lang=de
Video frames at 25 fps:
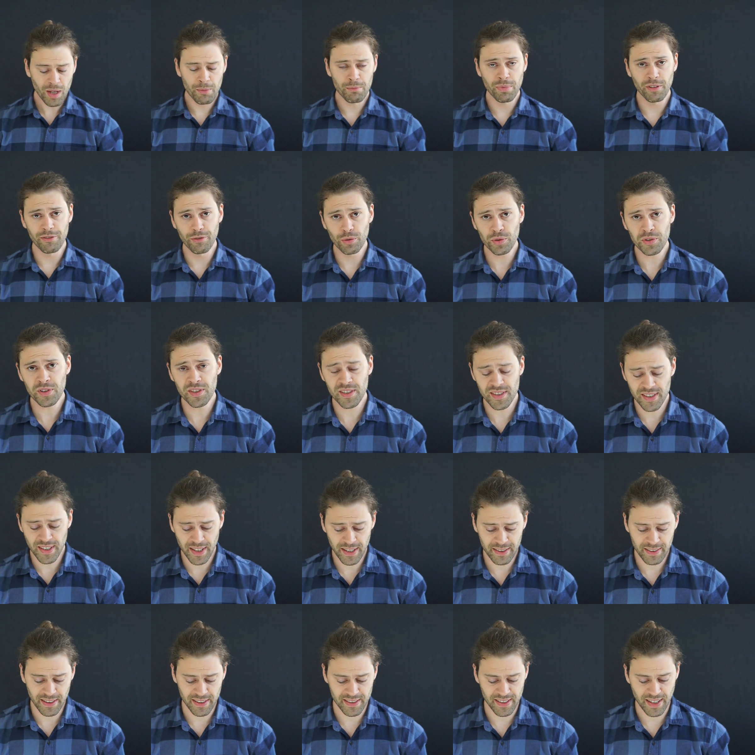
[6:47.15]

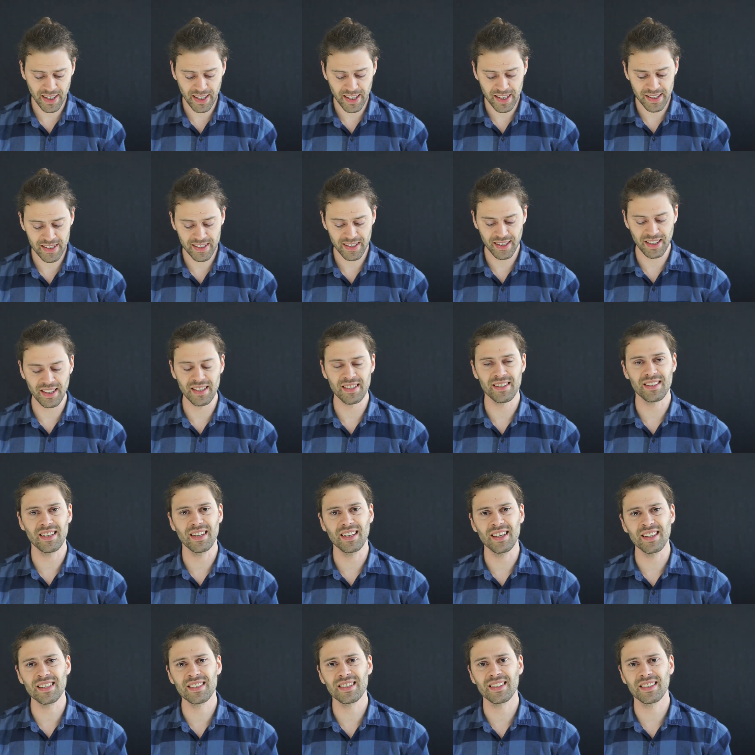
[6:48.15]
Bewusstsein, das heißt, es
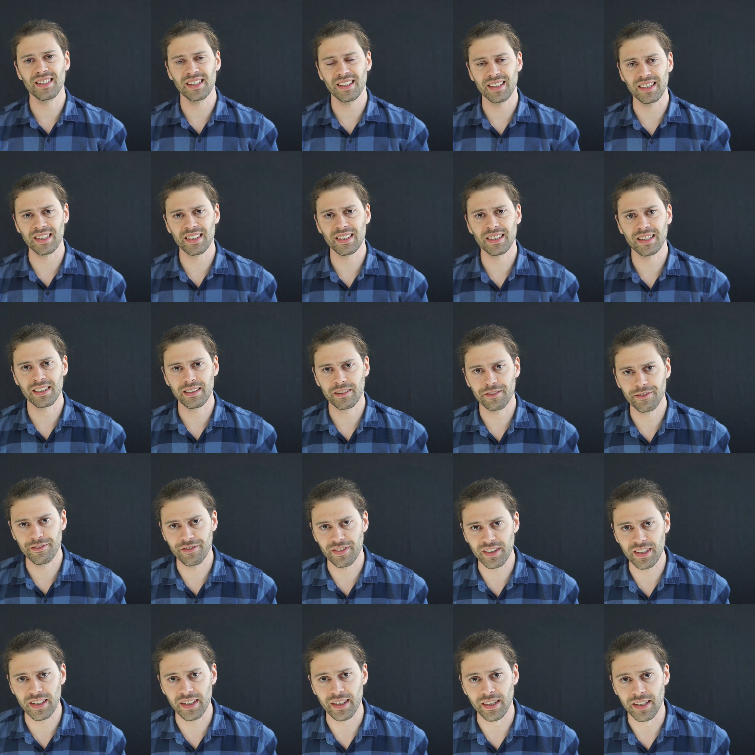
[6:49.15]
ist
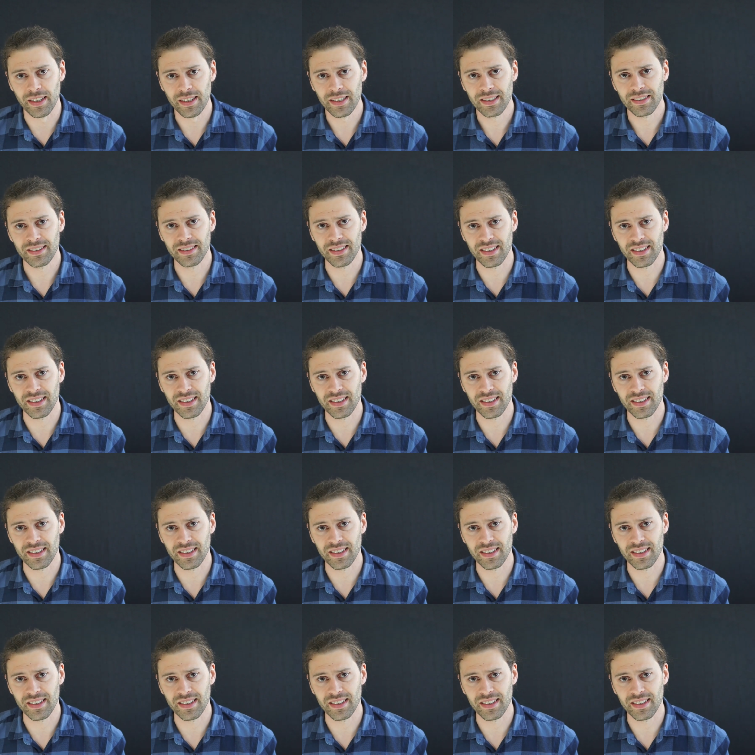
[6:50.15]
irgendwie